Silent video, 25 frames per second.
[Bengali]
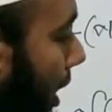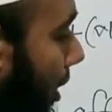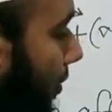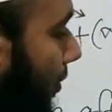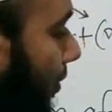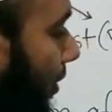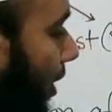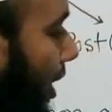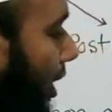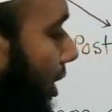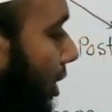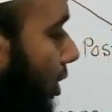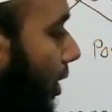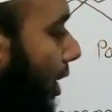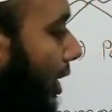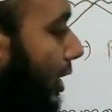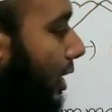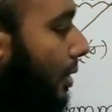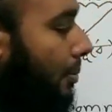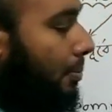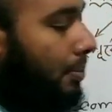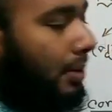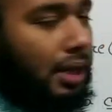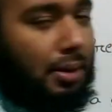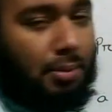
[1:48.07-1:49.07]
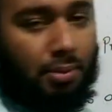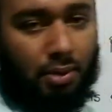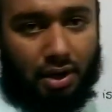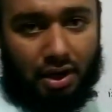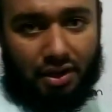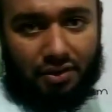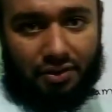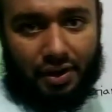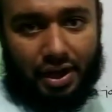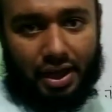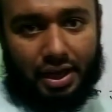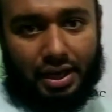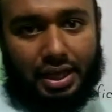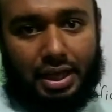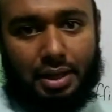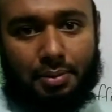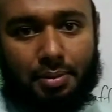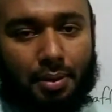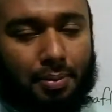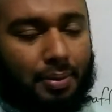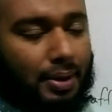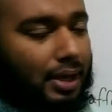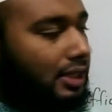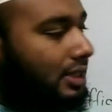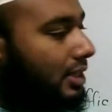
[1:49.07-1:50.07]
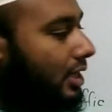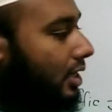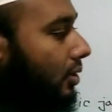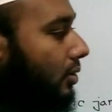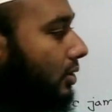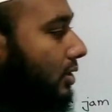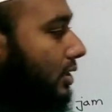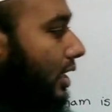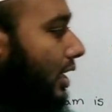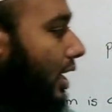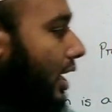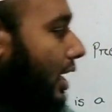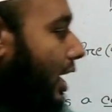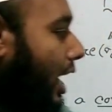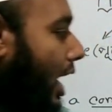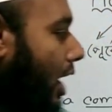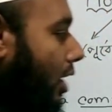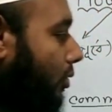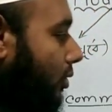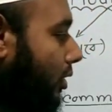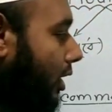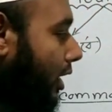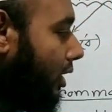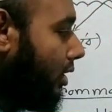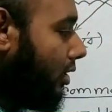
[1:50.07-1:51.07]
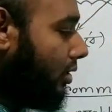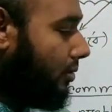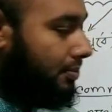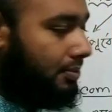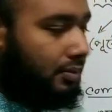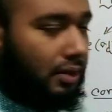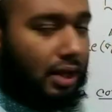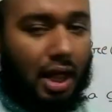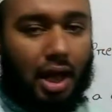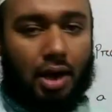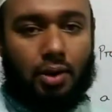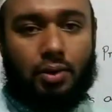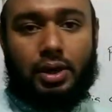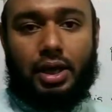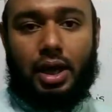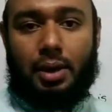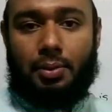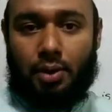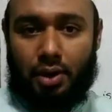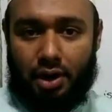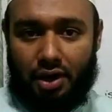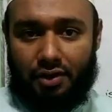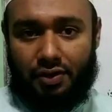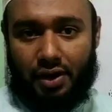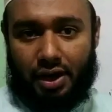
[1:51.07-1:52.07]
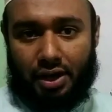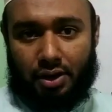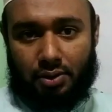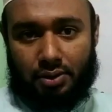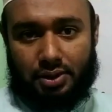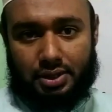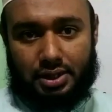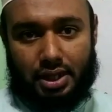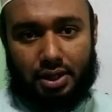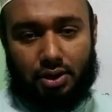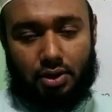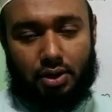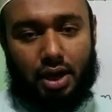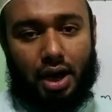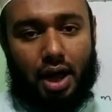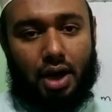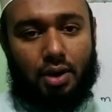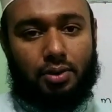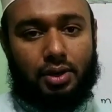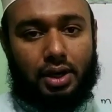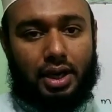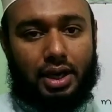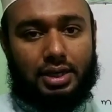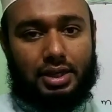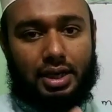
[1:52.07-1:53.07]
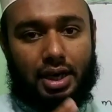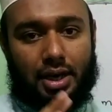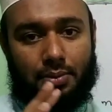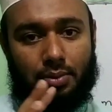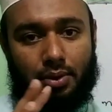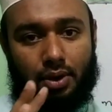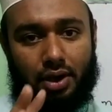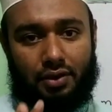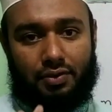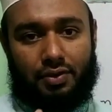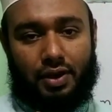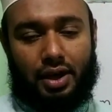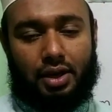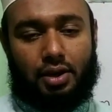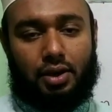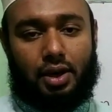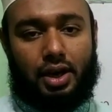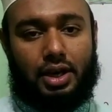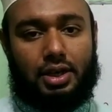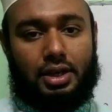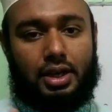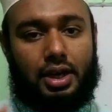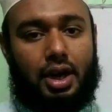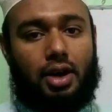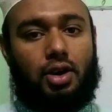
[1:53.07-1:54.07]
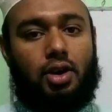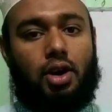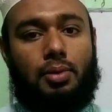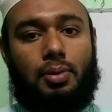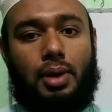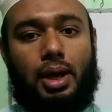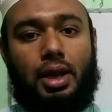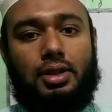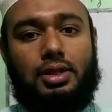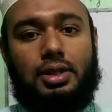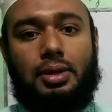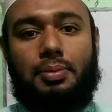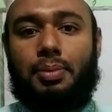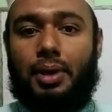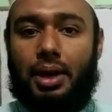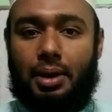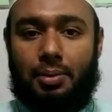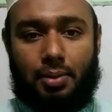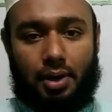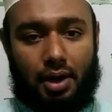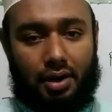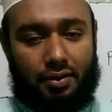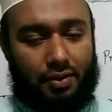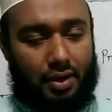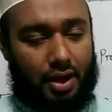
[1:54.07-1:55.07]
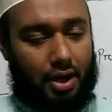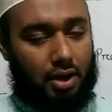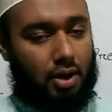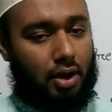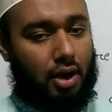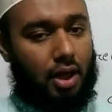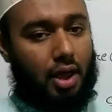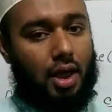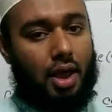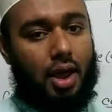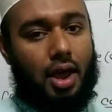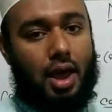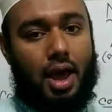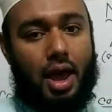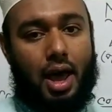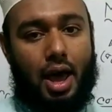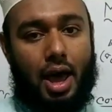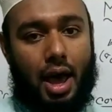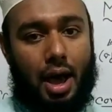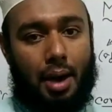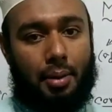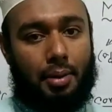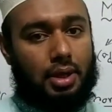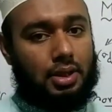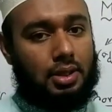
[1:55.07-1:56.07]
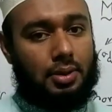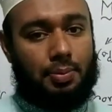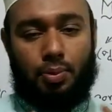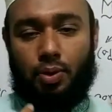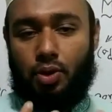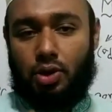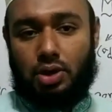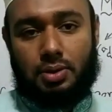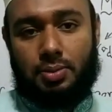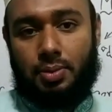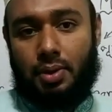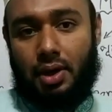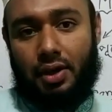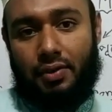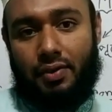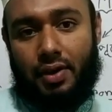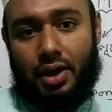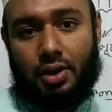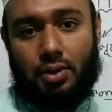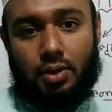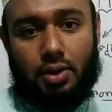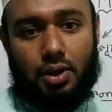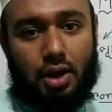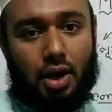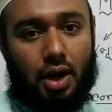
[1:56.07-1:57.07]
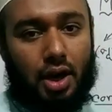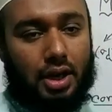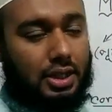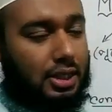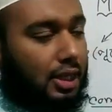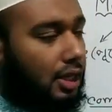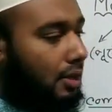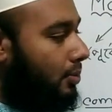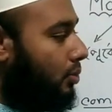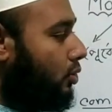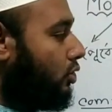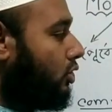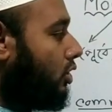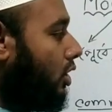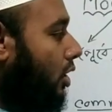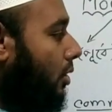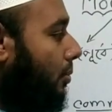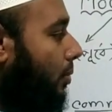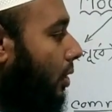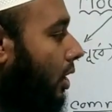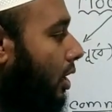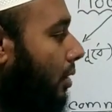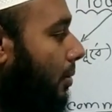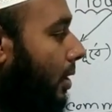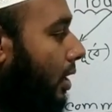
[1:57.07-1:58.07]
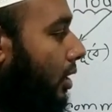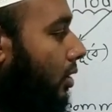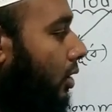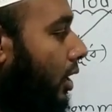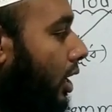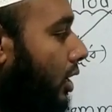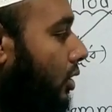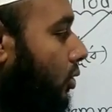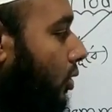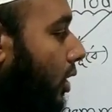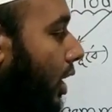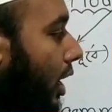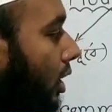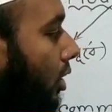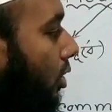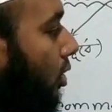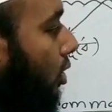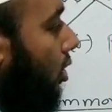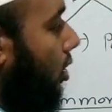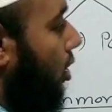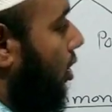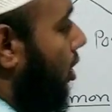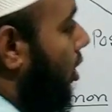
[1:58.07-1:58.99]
লাইফ এটা একটা প্রি মডিফায়ার কিভাবে সেটা হচ্ছে এটা নাউন নাউনকে মডিফাই করছে তো নাউনকে যেটা মডিফাই করে সেটা নর্মালি হচ্ছে প্রি মডিফায়ার হয় আবার হচ্ছে পোস্ট মডিফায়ার কোনটা হয় সেটা বুঝতে হলে পরের বাক্যটা একটু খেয়াল করো